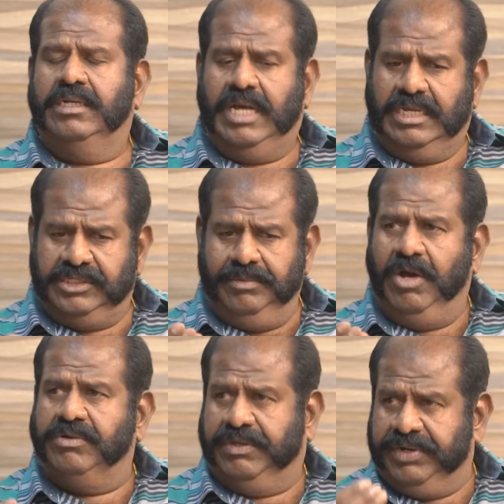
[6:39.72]
நான்
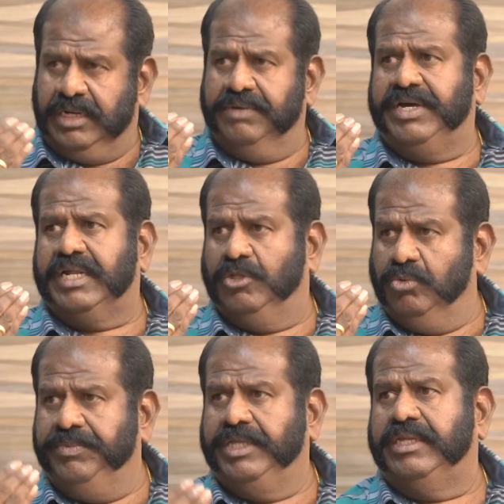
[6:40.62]
சினிமாவை தவிர எனக்கு வேறு
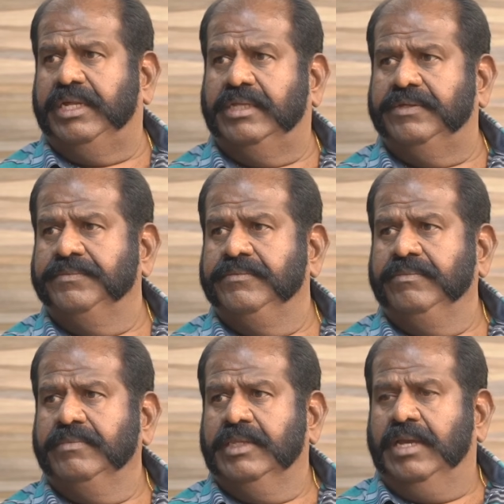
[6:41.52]
எதுவுமே தெரியாது
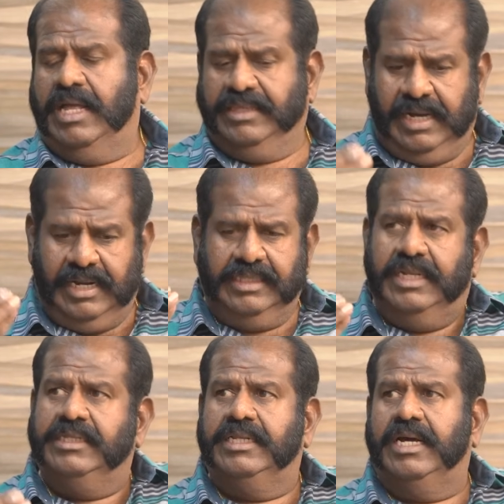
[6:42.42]
அந்த
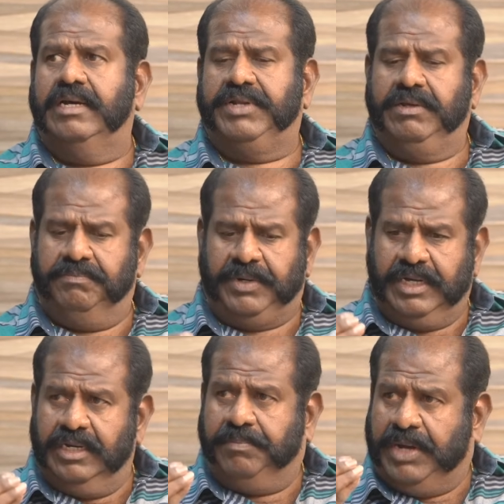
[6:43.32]
காலத்துலேருந்து இன்ன வர
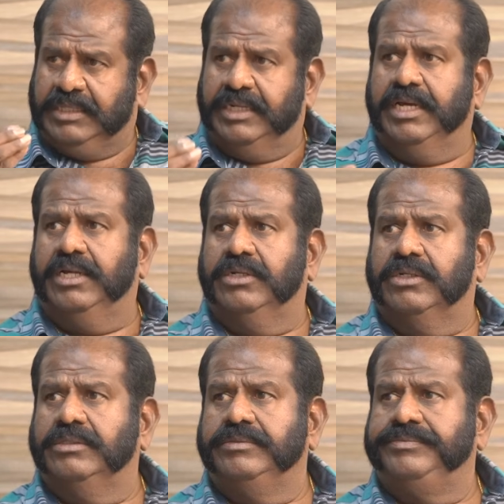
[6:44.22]
படங்கள் பார்த்துக்கிட்டே இருக்கிறோம்